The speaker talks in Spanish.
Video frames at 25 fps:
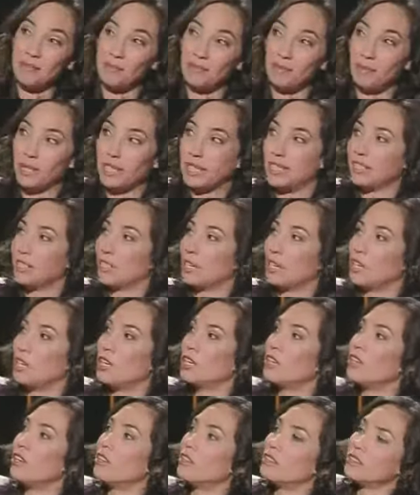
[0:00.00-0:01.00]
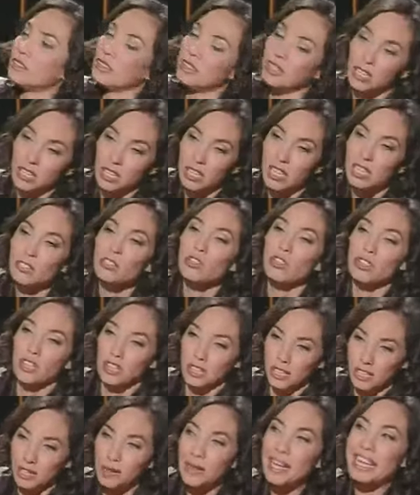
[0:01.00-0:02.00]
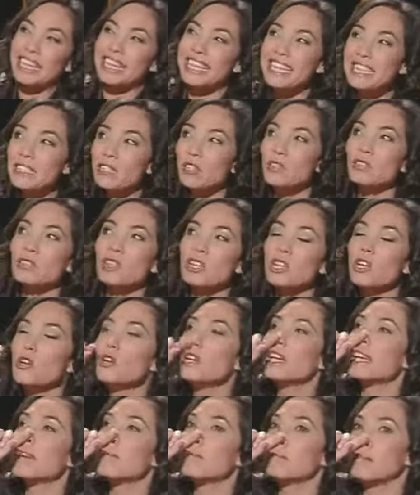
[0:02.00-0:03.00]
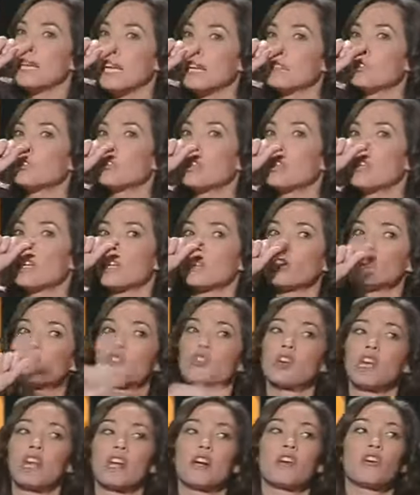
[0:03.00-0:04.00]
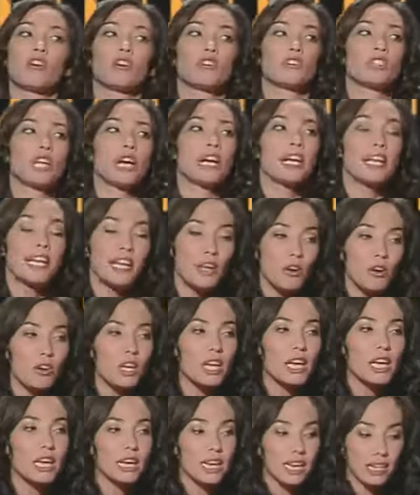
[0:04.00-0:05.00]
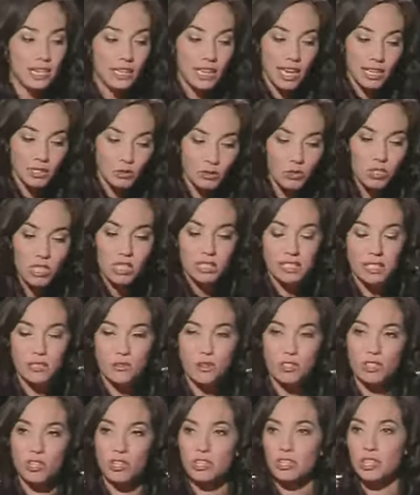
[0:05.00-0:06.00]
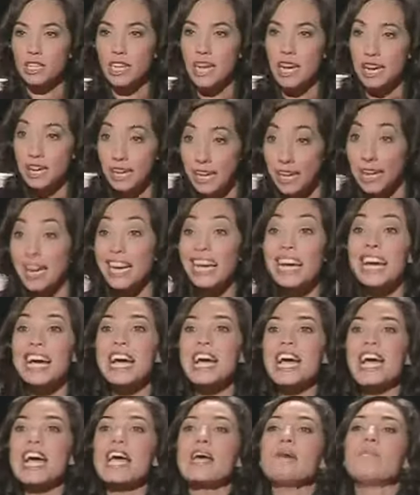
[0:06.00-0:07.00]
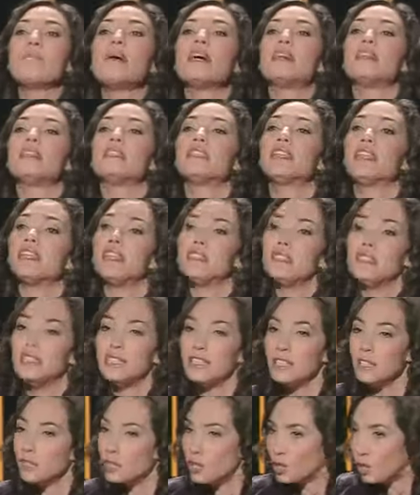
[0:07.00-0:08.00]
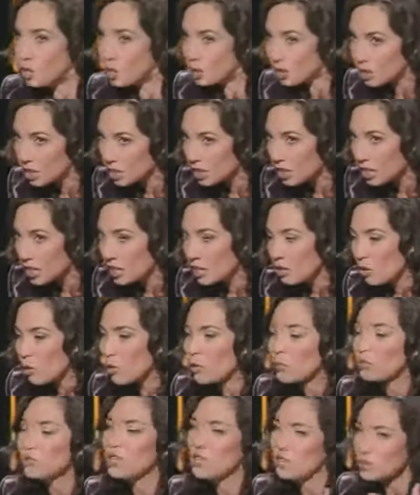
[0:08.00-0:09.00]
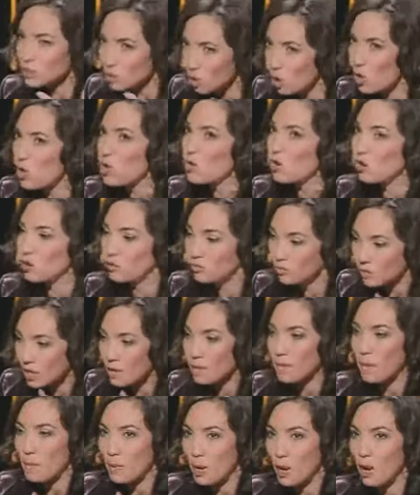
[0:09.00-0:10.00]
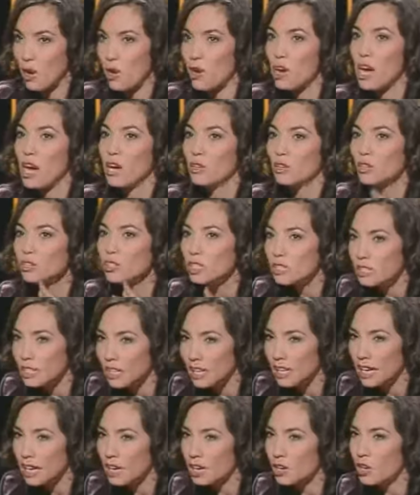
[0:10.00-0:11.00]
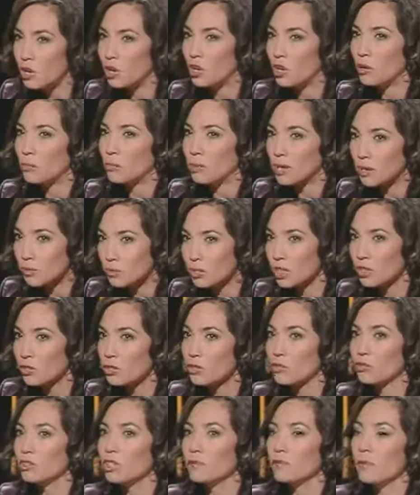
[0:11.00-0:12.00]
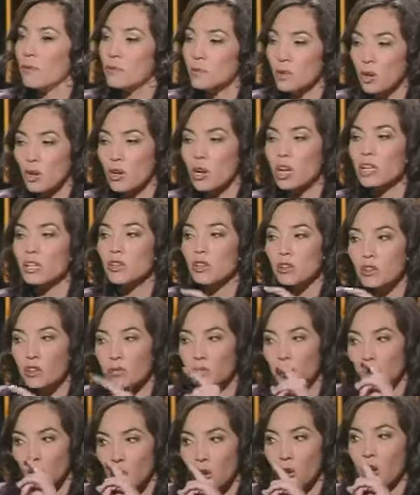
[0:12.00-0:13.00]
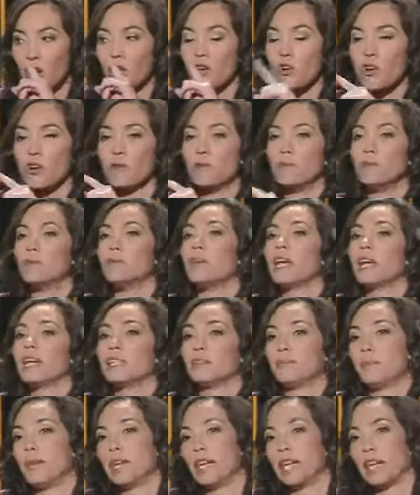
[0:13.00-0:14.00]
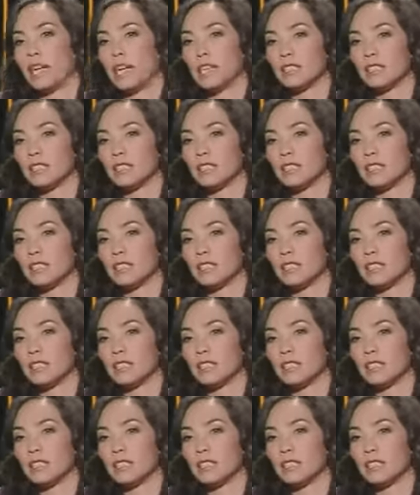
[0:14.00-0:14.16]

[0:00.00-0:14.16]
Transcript: pero, sí, yo en esos creo que, mira, yo dije no soy rencorosa. Creo que en las únicas situaciones en las que he mantenido un enojo, un tiempo prolongado, no sé si rencor, pero un enojo, un tiempo prolongado, prolongado es con exparejas.